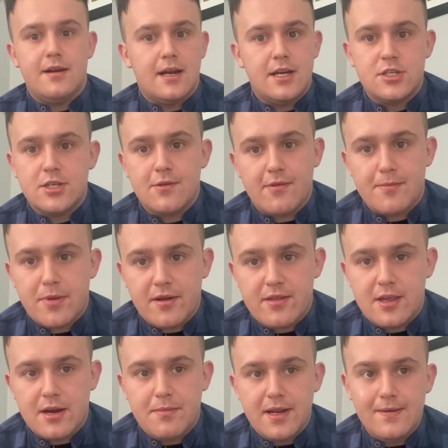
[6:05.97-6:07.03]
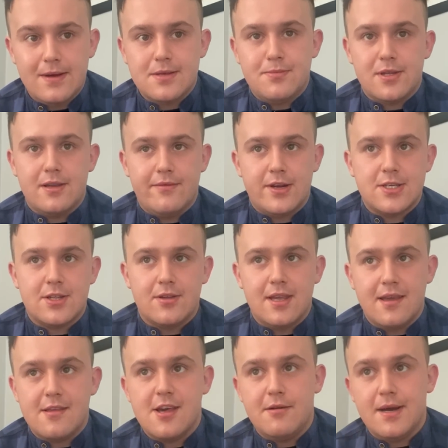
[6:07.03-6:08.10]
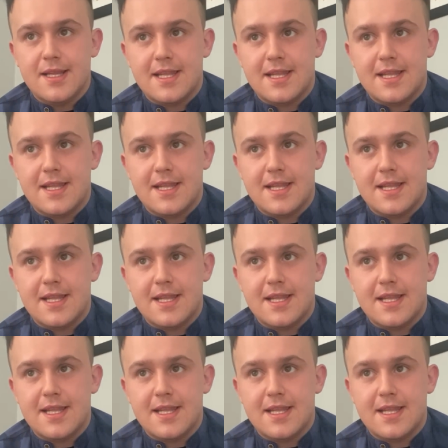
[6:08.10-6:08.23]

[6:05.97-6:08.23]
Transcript: należy się uzbroić cierpliwość, ponieważ to nie działa